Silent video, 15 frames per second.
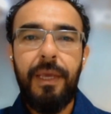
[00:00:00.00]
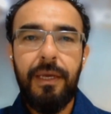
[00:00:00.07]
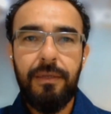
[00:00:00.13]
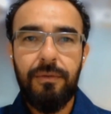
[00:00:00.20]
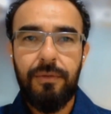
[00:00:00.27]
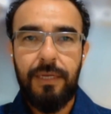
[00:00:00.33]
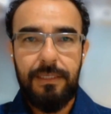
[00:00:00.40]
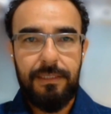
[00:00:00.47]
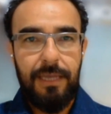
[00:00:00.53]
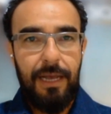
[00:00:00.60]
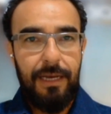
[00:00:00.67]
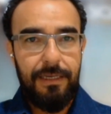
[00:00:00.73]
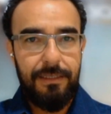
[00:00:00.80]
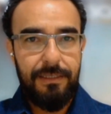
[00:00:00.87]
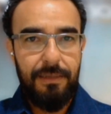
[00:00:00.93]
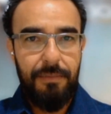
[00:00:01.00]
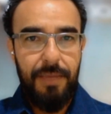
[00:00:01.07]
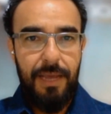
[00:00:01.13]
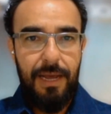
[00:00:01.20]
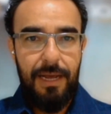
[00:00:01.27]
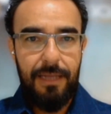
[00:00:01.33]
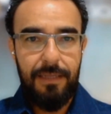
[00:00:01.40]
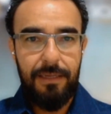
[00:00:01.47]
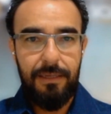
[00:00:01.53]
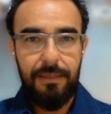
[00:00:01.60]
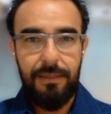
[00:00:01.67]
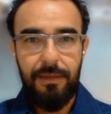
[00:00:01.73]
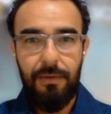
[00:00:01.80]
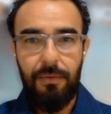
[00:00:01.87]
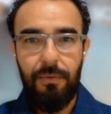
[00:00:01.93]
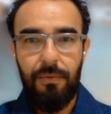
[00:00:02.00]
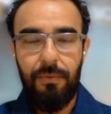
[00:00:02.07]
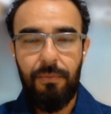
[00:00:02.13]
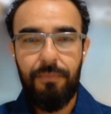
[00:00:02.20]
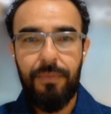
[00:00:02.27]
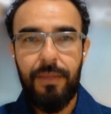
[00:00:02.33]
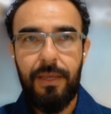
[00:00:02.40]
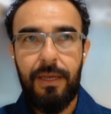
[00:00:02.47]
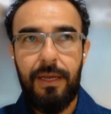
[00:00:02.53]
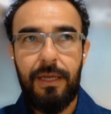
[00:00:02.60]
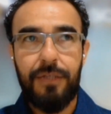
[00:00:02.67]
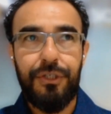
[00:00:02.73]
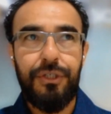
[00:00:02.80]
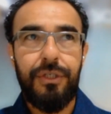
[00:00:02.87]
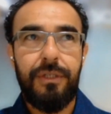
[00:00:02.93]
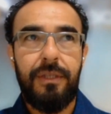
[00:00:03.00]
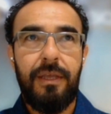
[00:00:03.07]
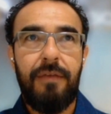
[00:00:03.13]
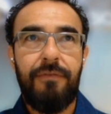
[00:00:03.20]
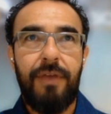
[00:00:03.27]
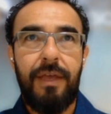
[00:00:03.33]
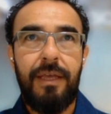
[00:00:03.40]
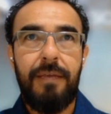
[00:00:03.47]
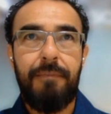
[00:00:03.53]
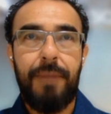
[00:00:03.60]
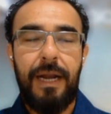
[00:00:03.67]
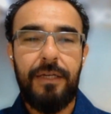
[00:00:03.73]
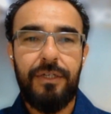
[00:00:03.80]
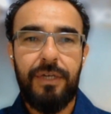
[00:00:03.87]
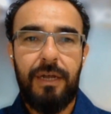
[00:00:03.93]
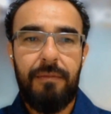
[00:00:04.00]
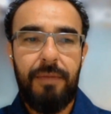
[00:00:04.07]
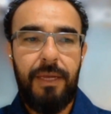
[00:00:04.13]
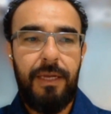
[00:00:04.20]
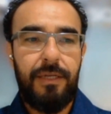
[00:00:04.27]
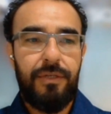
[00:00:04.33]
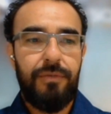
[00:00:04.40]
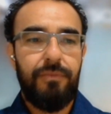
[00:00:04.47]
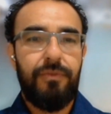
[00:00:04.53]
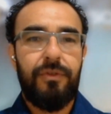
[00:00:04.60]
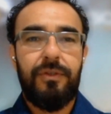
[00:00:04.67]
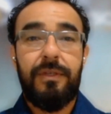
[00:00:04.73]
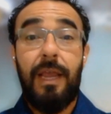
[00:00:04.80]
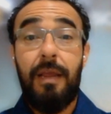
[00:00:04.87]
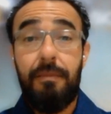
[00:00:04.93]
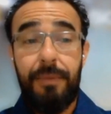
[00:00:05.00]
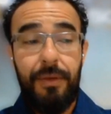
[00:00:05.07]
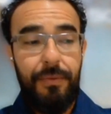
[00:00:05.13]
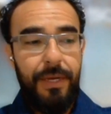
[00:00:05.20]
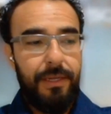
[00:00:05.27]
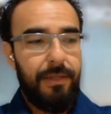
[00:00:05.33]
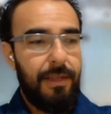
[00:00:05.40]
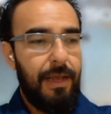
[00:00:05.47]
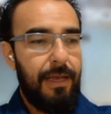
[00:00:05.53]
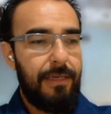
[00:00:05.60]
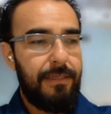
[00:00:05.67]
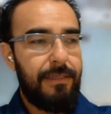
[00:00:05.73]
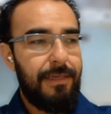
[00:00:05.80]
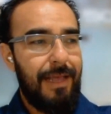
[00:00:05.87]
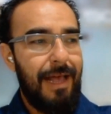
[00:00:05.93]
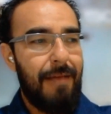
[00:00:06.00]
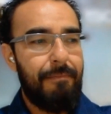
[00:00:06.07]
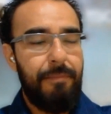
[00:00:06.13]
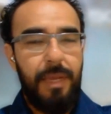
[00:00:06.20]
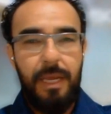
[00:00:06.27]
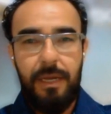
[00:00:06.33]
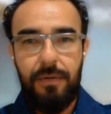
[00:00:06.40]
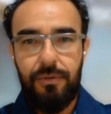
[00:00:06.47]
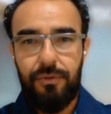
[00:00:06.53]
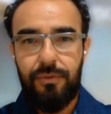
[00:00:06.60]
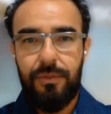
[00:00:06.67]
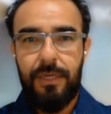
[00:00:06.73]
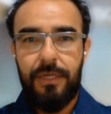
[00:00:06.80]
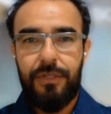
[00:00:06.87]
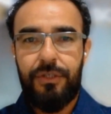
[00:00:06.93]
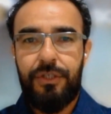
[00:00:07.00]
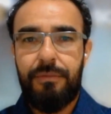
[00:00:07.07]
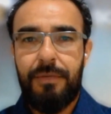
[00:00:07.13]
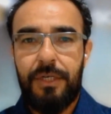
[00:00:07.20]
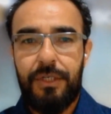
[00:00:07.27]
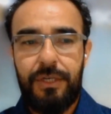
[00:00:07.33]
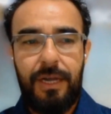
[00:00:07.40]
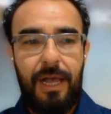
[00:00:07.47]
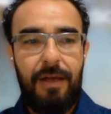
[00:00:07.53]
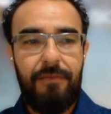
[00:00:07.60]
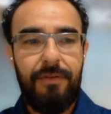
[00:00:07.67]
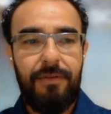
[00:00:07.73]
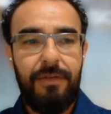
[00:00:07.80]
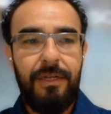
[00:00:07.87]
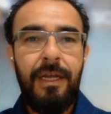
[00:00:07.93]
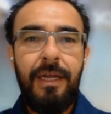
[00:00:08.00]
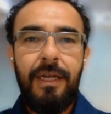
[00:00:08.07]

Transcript: dessa área semeada. Então, é, a gente teve aí praticamente uns 100 mil hectares a menos do que a gente imaginava de